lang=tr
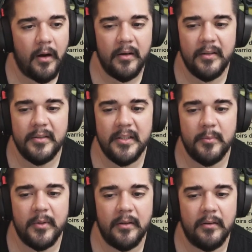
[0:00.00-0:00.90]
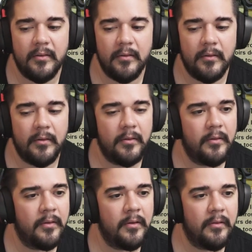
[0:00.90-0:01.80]
Arl'ın 20.
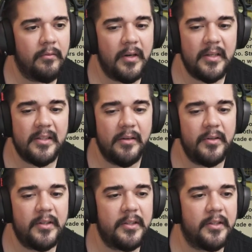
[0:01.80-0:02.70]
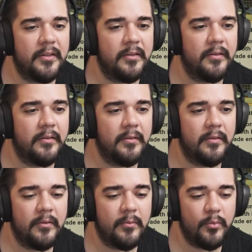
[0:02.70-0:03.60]
Breslav'ın 40.
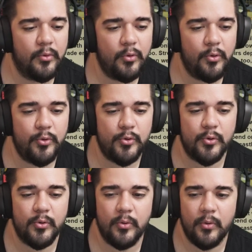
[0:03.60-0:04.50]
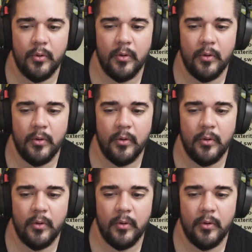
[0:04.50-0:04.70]
Bunun 30.